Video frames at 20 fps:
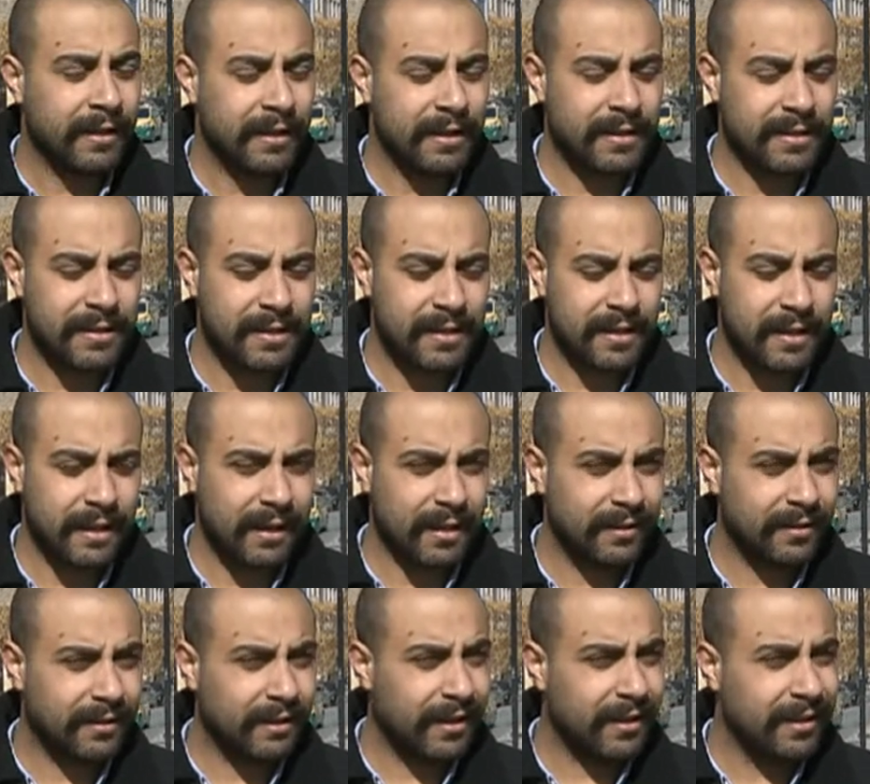انا صراحه
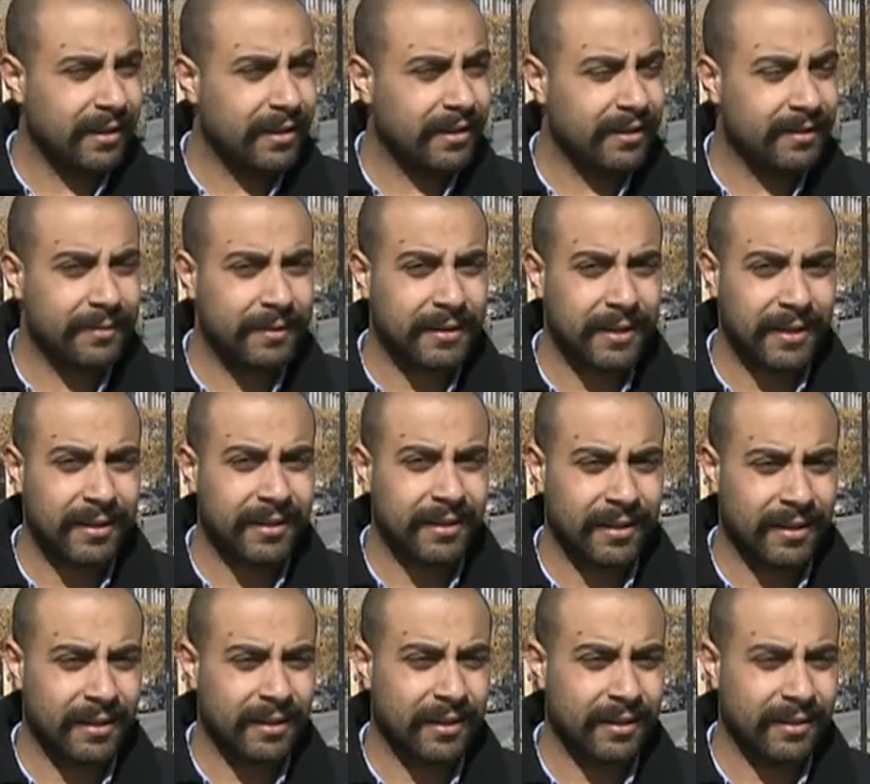الدعايات
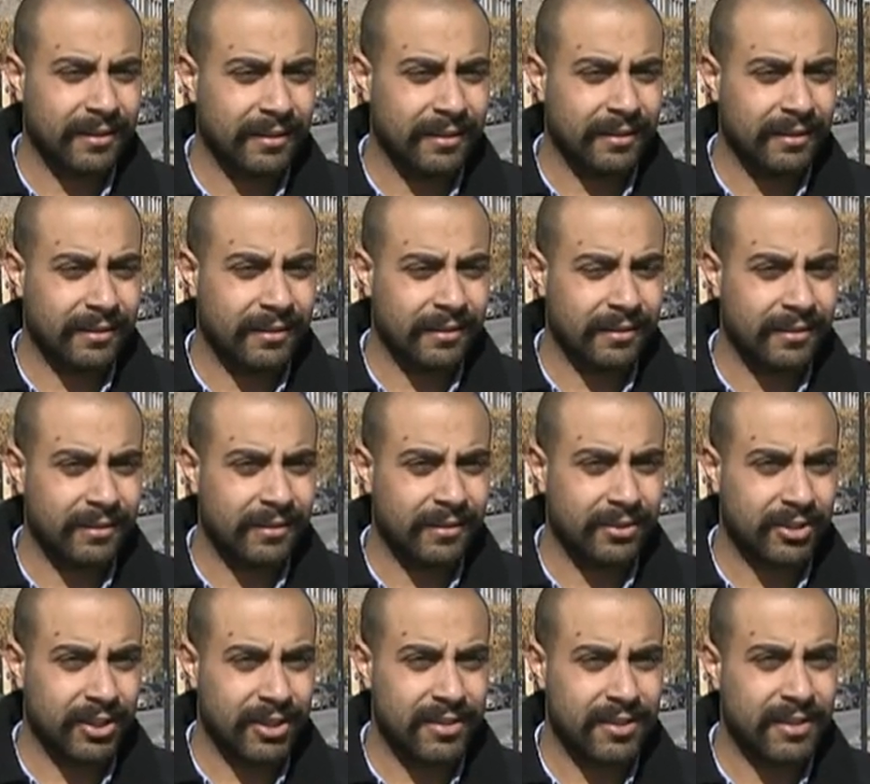بتاثر يعني
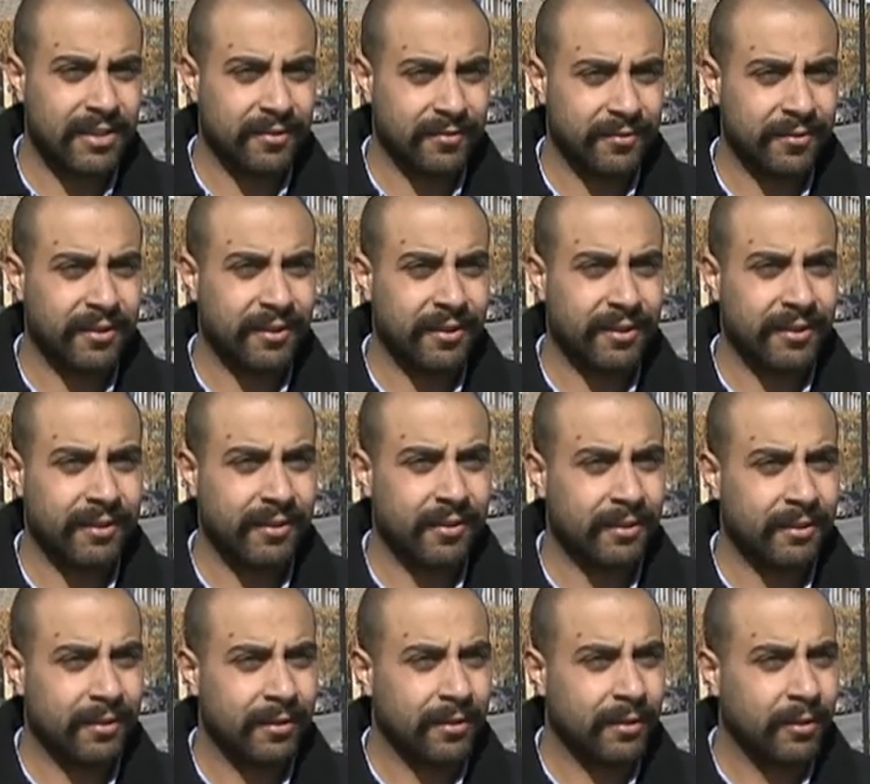شخصيا فيي
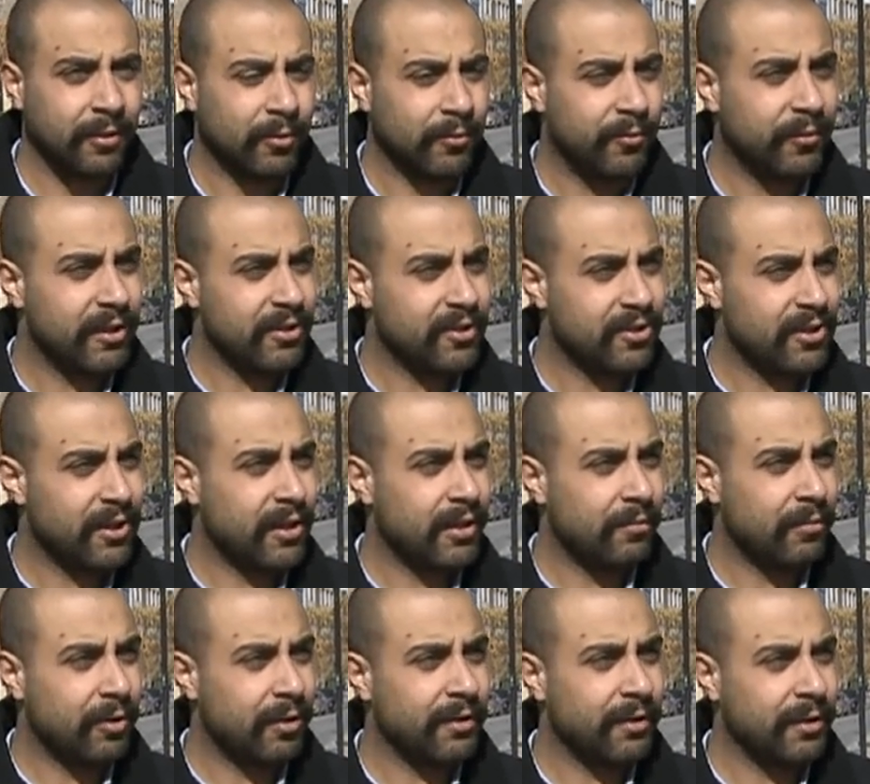وفي اشياء
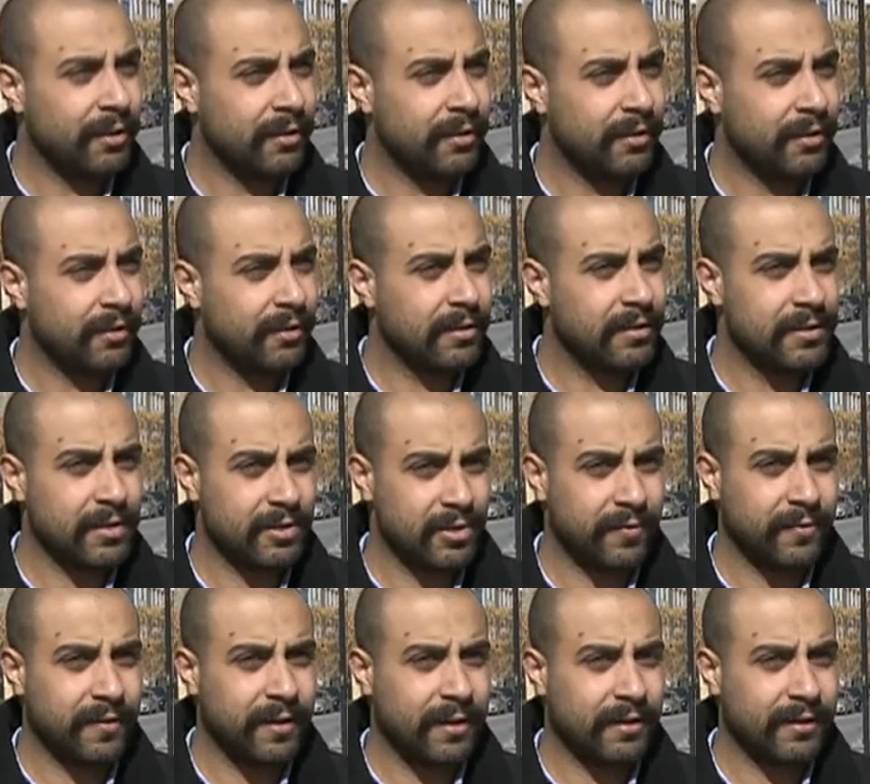معينه اذا
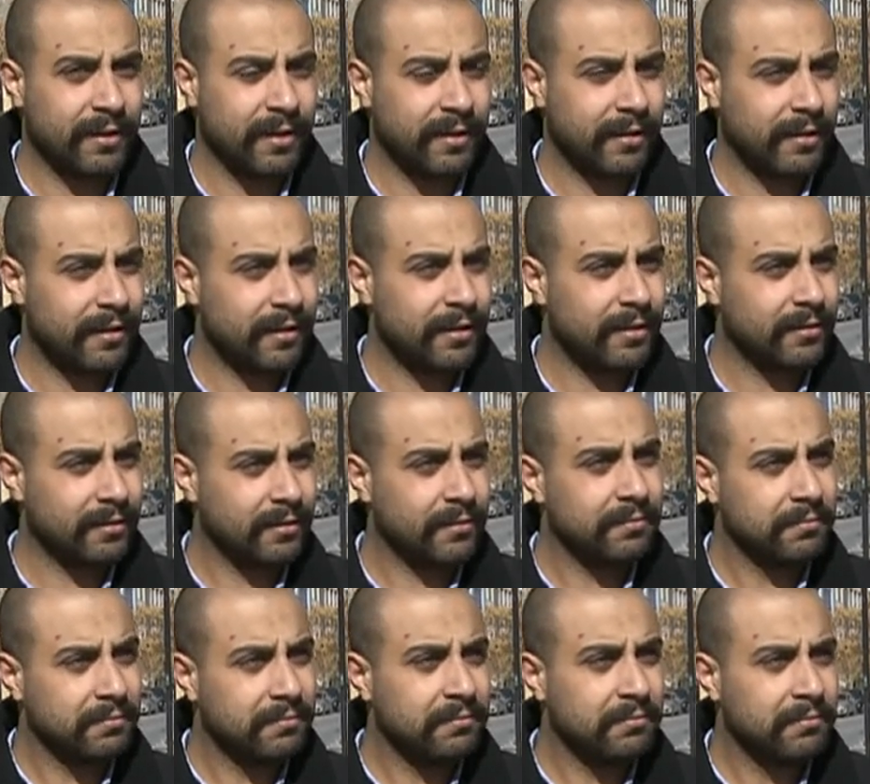شفتها على الدعايات
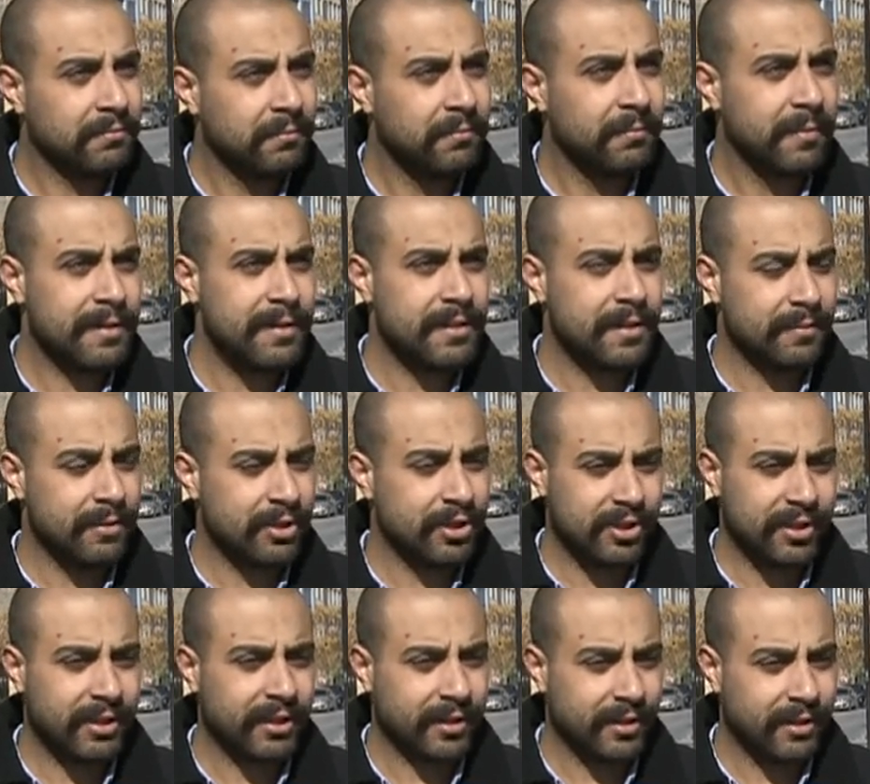بنزل
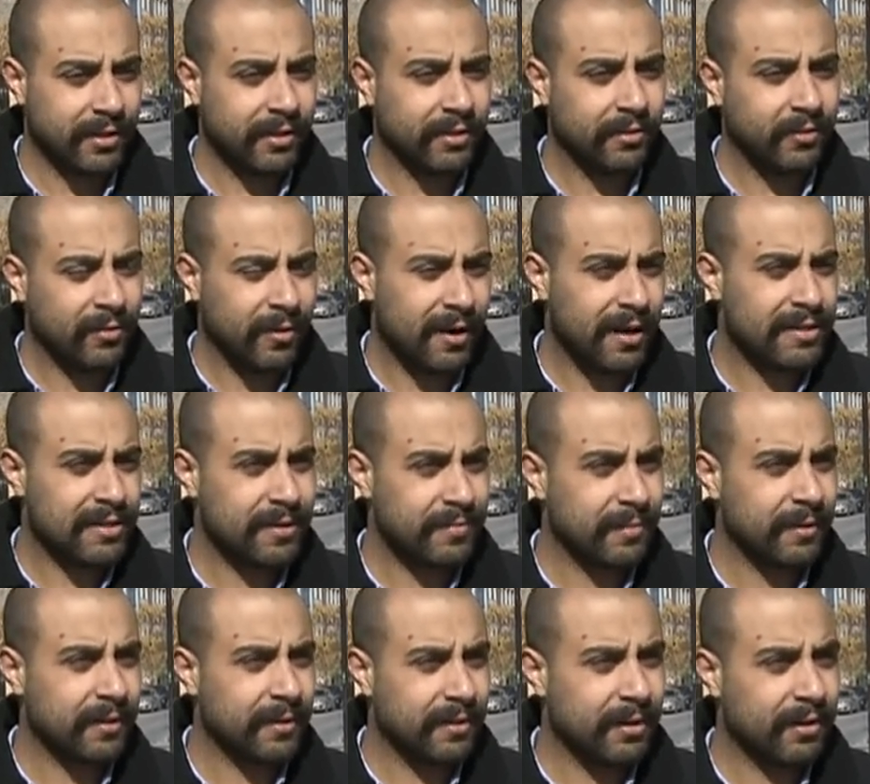بشتريها يعني وحسب
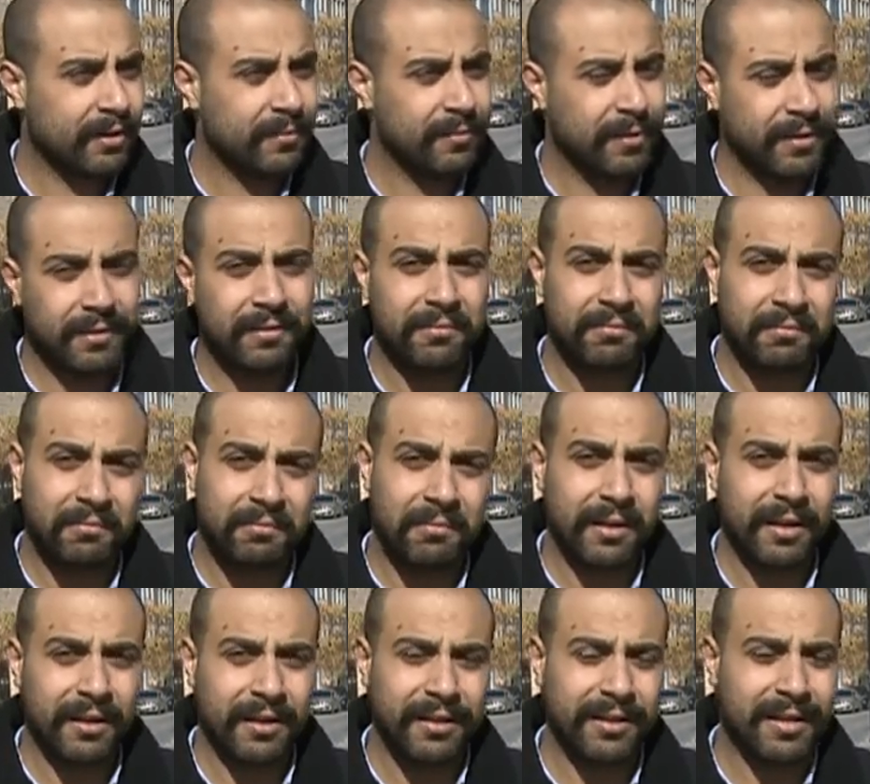تقريبا
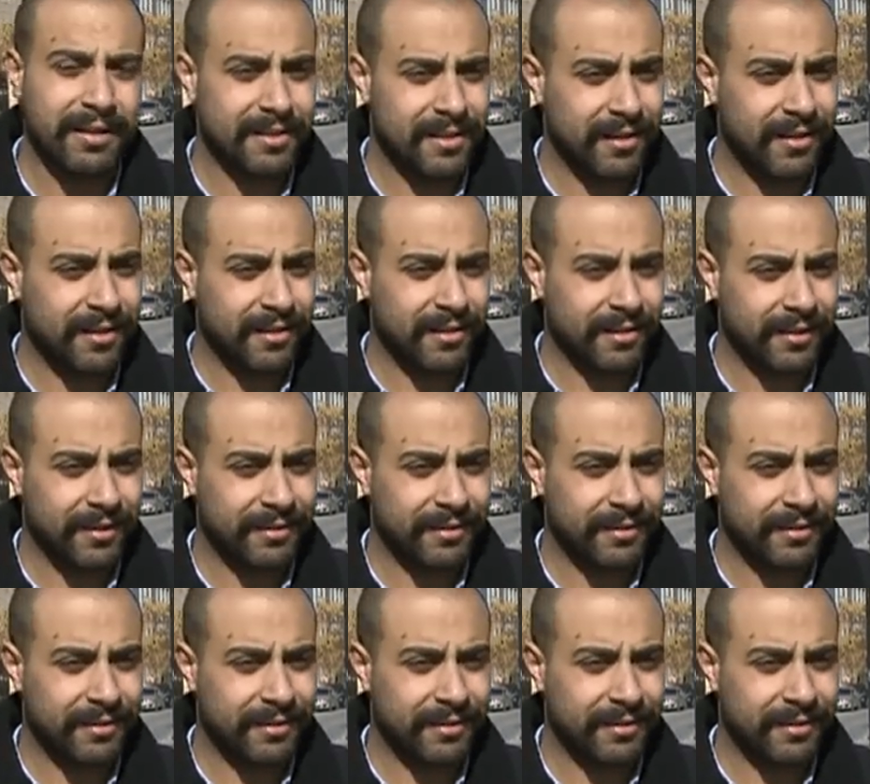اكيد اسعارها